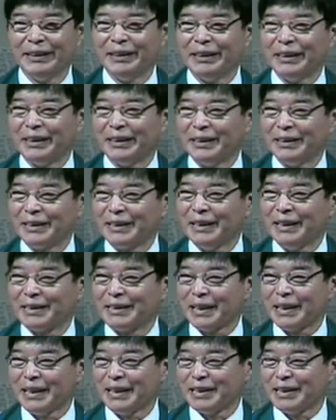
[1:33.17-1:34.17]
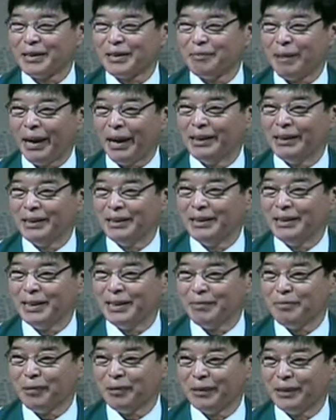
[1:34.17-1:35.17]
아, 세상에서 만들지
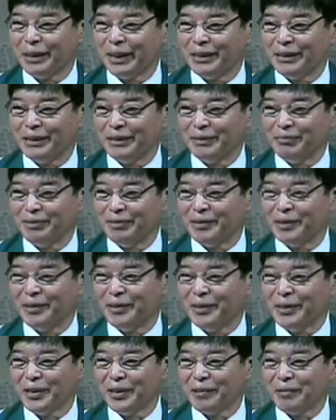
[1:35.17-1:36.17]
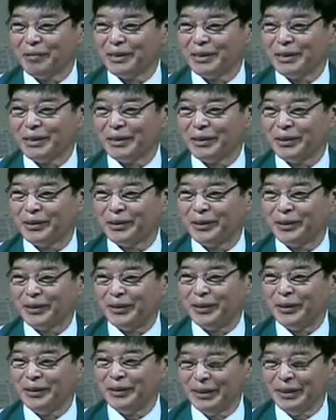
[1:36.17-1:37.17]
못하는 물건이 없을
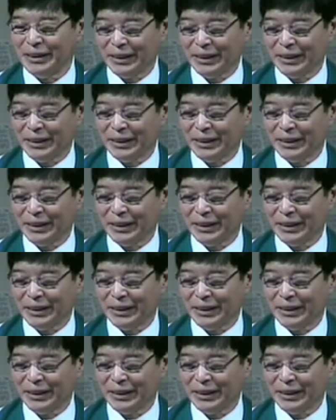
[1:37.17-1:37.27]
정도로